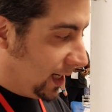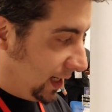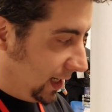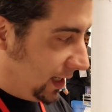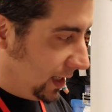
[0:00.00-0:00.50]

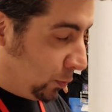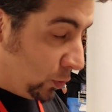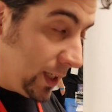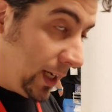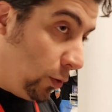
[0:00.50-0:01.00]
et les
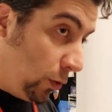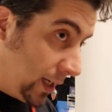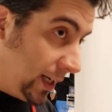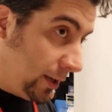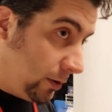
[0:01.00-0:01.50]
montrer aux
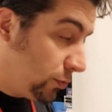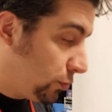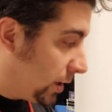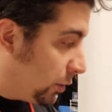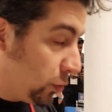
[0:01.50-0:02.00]
clients.
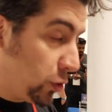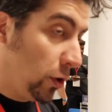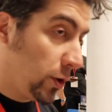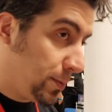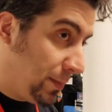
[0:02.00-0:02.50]
Donc là en
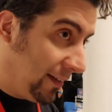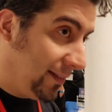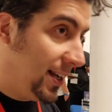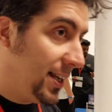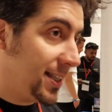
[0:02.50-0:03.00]
l'occurrence
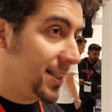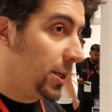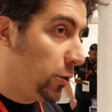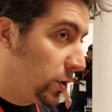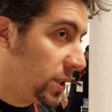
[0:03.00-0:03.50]
Marvel et
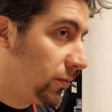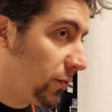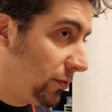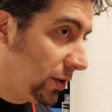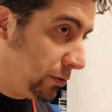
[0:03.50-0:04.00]
c'est eux qui
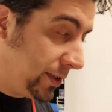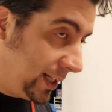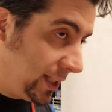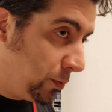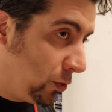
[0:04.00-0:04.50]
vont avoir le
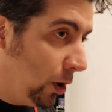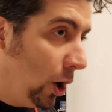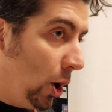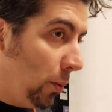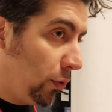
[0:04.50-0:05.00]
dernier mot
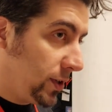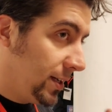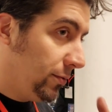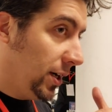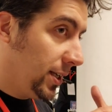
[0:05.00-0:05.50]
pour
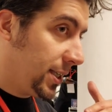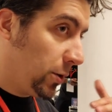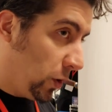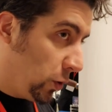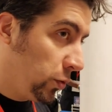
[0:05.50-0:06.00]
savoir si
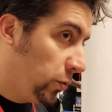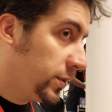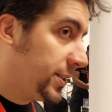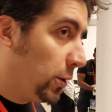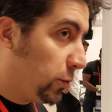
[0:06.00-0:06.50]
oui ou non
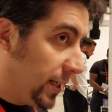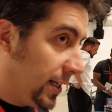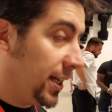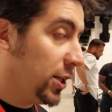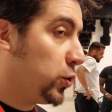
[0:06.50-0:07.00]
telle ou telle
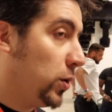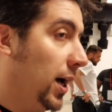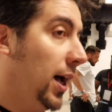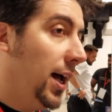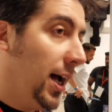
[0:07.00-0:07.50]
carte
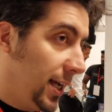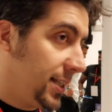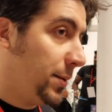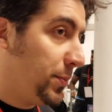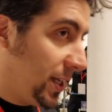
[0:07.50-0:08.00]
sera
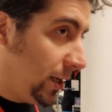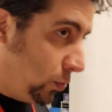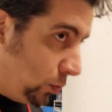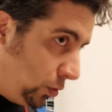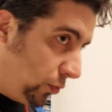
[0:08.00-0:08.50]
acceptée
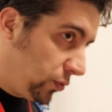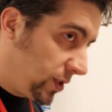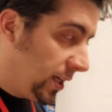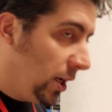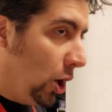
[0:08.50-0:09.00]
ou
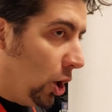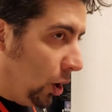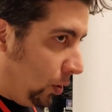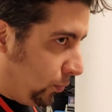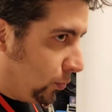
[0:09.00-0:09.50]
refusée
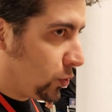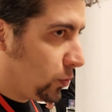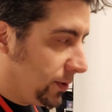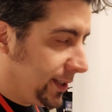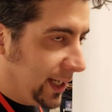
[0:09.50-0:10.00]
en
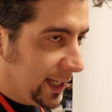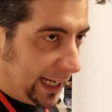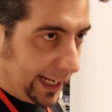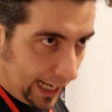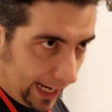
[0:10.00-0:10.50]
fonction des
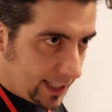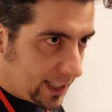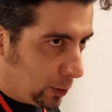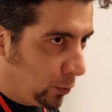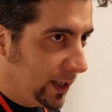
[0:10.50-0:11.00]
guidelines
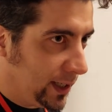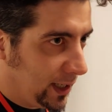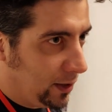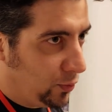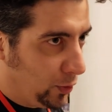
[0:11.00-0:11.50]
qui ont
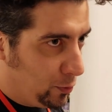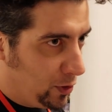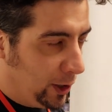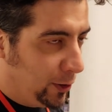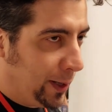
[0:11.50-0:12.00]
été euh,
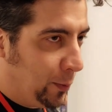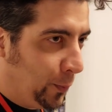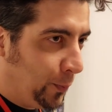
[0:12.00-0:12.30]
formulées en amont.